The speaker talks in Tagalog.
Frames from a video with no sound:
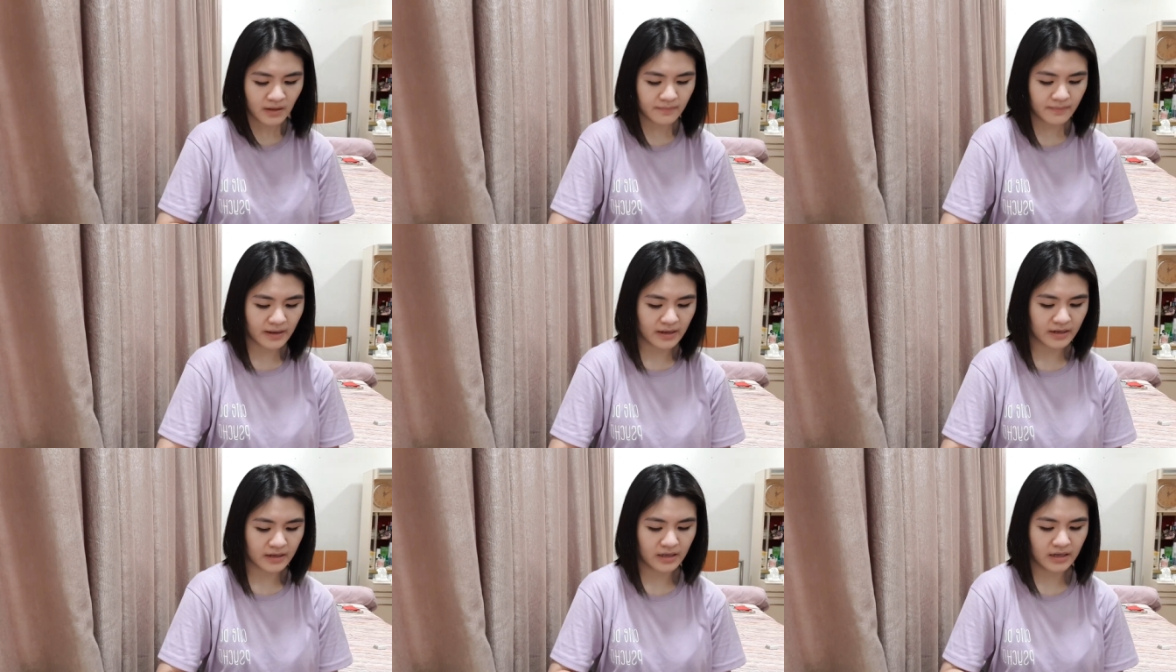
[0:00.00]

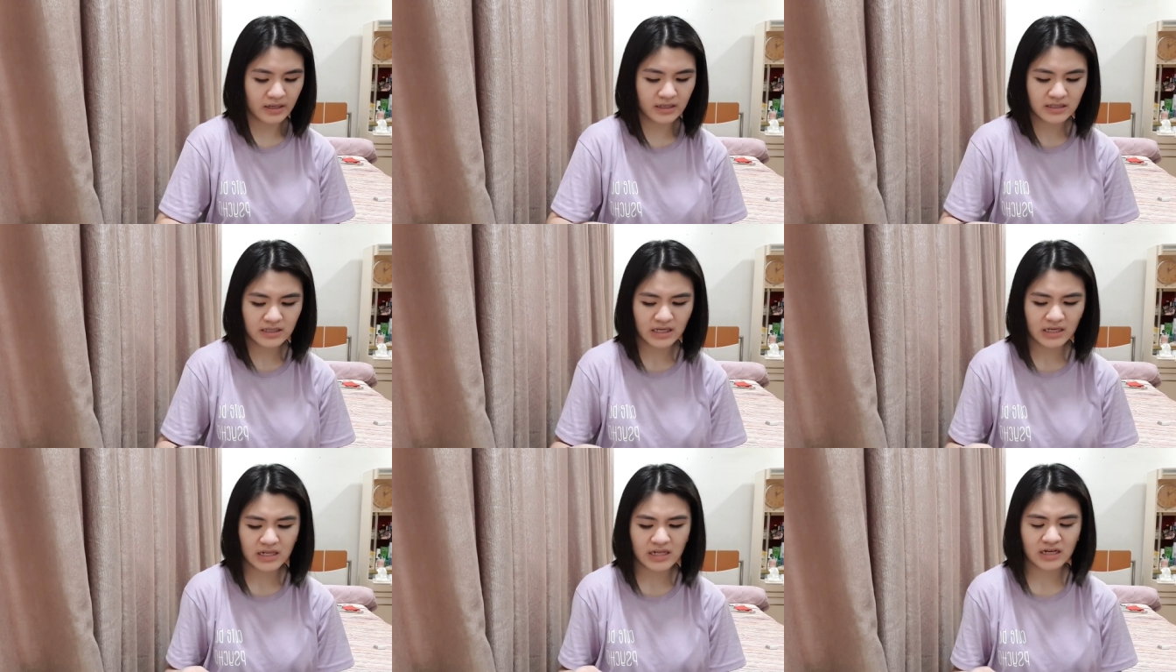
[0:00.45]
Para
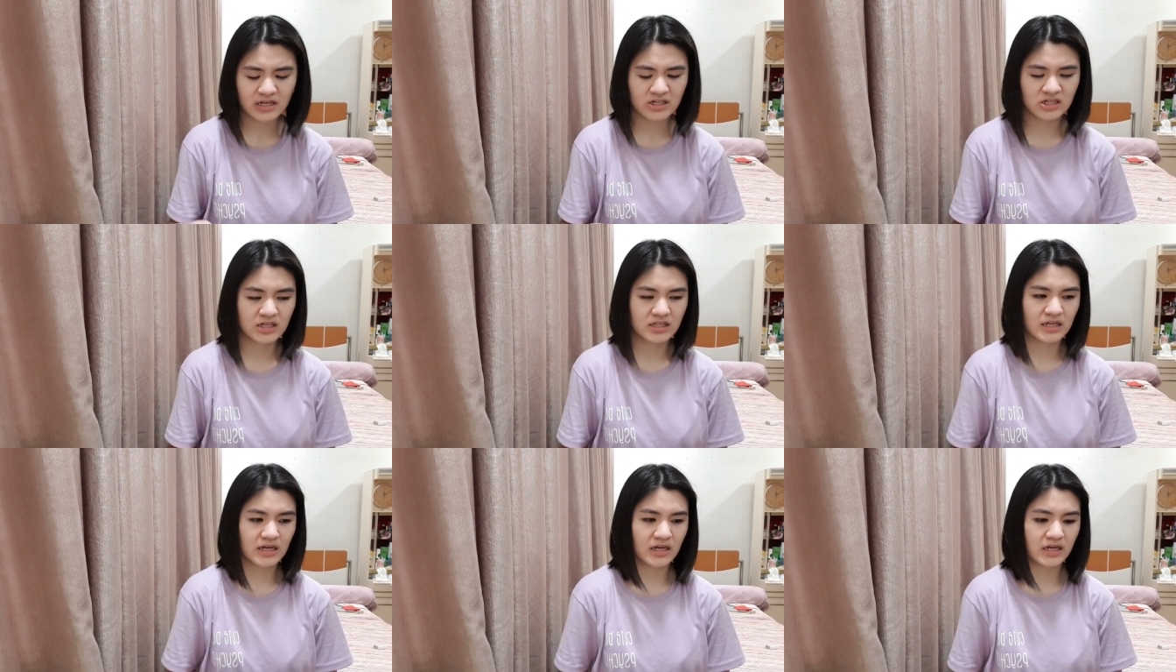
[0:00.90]
hindi lang
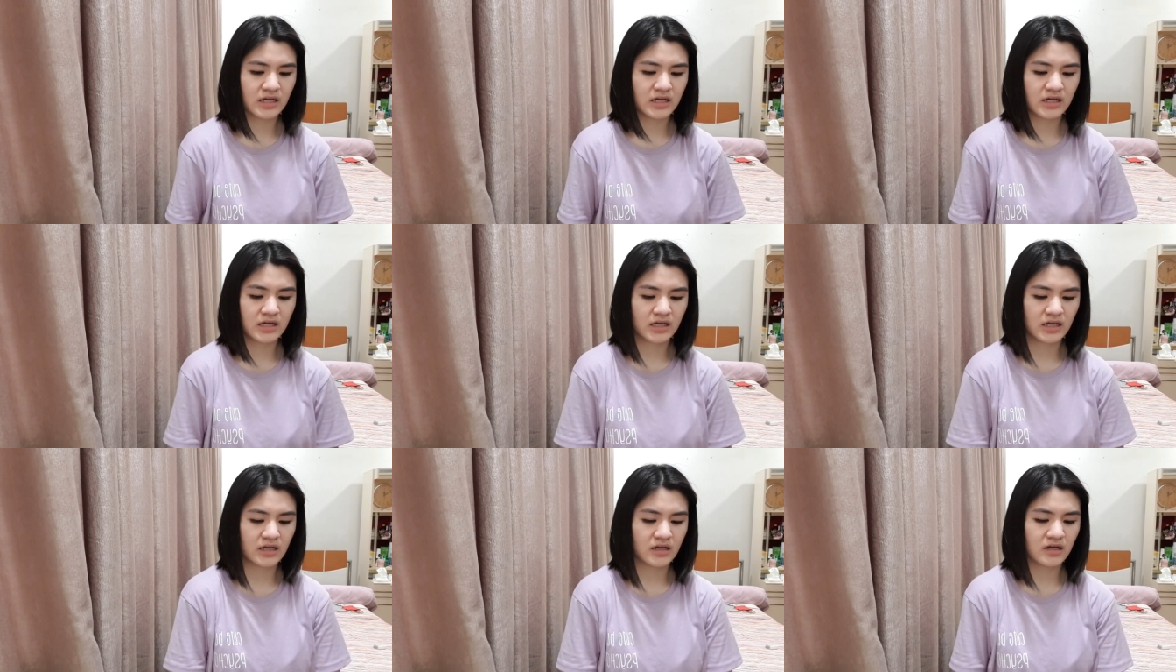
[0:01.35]
siya naka,
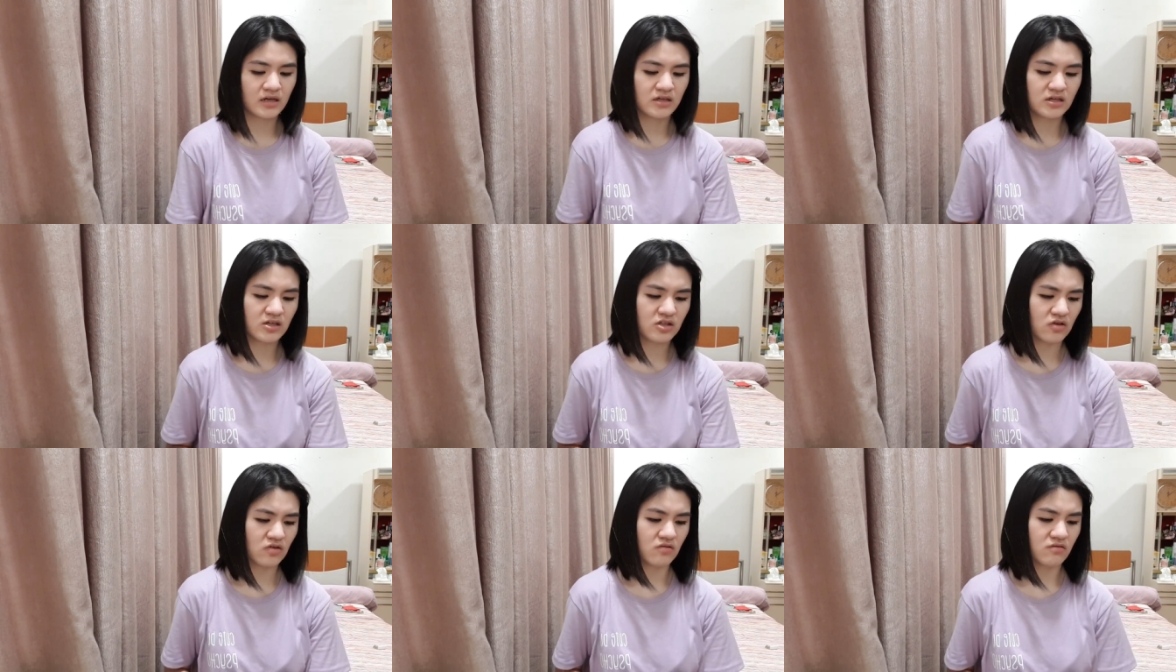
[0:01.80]

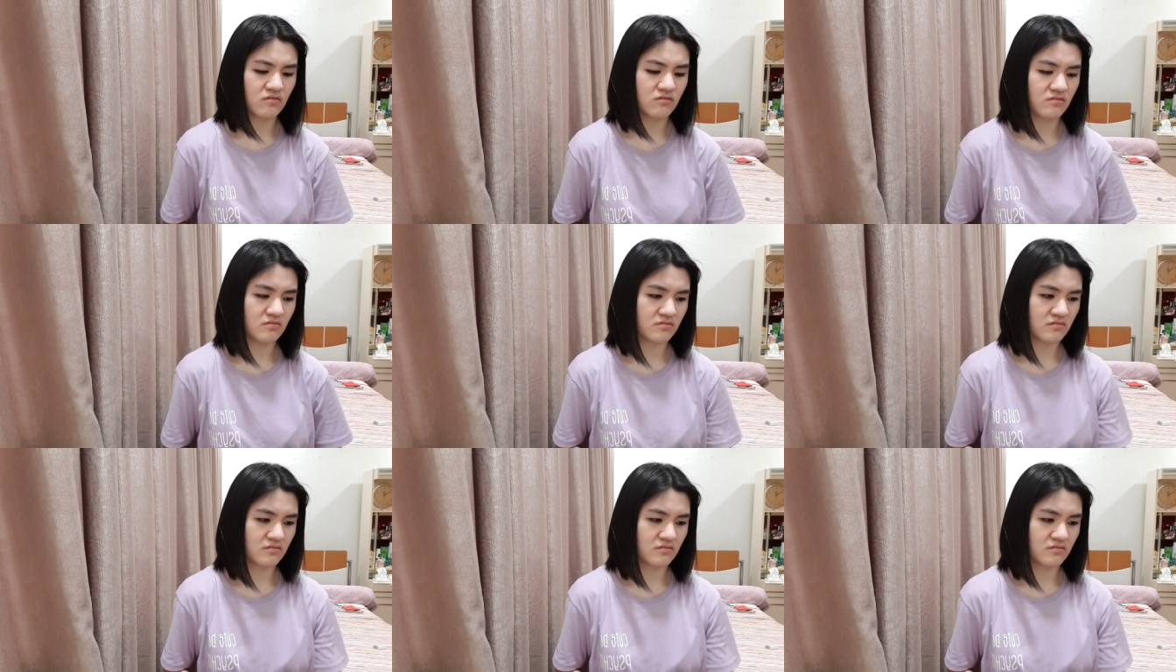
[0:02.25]
you know,